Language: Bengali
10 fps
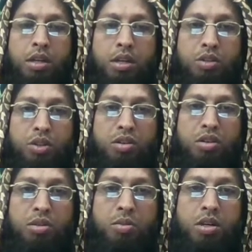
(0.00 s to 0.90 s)
যখন
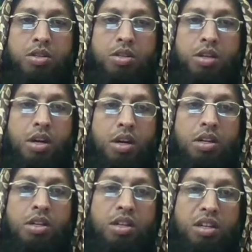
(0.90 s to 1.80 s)
মোয়ার্জিন
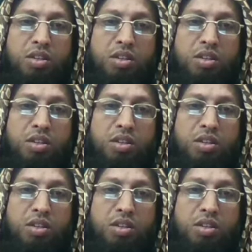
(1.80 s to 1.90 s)
হাইয়া আলা